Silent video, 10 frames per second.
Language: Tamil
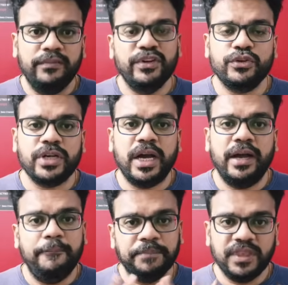வினுஷா
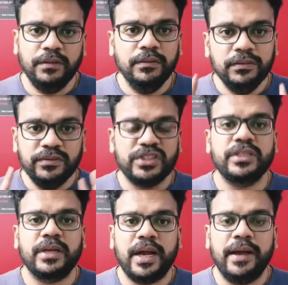
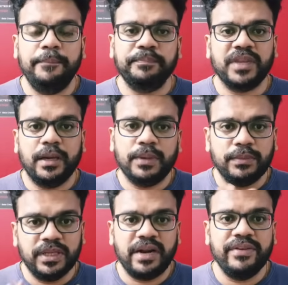விசித்ரா அப்புறம்
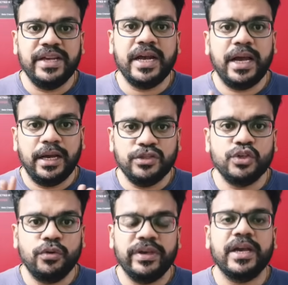வந்து ரவீனா
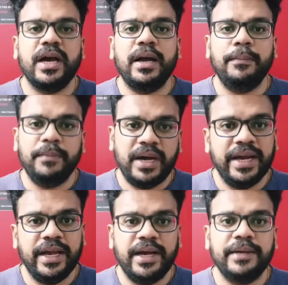ஜோவிகா
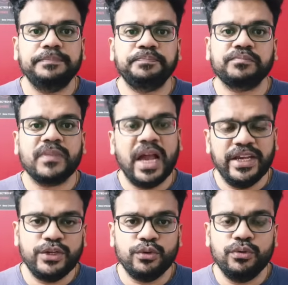மாயா
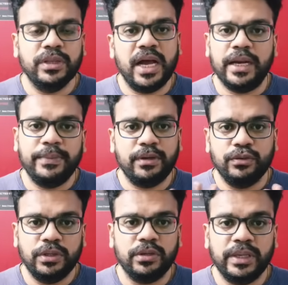ஐஷு இந்த ஆறு பேர் வந்து
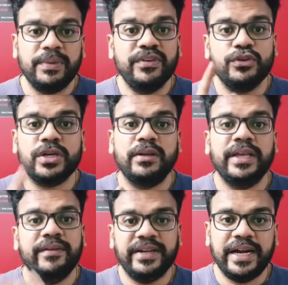உள்ளே வந்து இப்போ வினுஷா வந்து
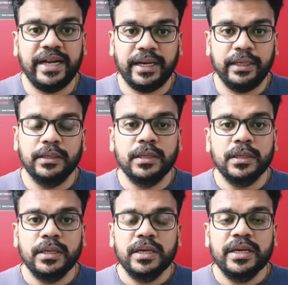எவிக்ட் ஆகிட்டாங்க
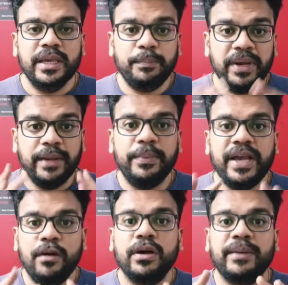இப்போ எப்படி
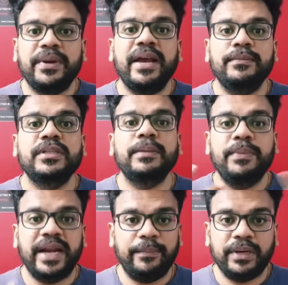அவங்க பிரேம் வந்து
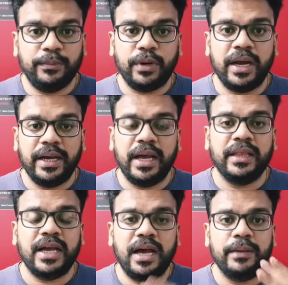பிரேக் பண்ண போகிறாங்க
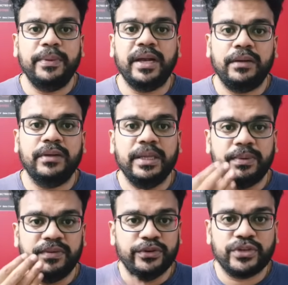அந்த ஆறு பேரில் வந்து
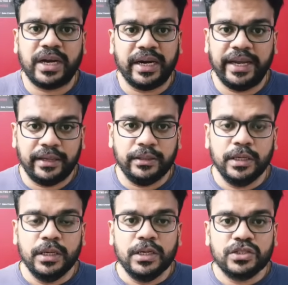இப்போ வினுஷா கிடையாது
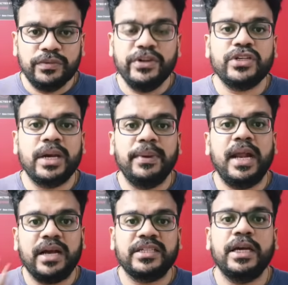ஸோ வினுஷாவுக்கு
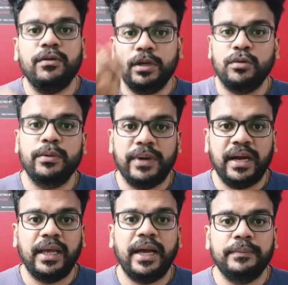பதில் அக்ஷயா உள்ளே
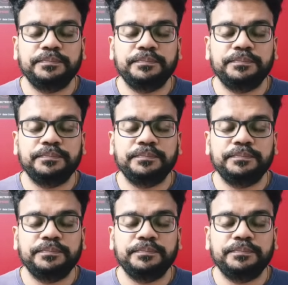கூப்பிடுவாங்களா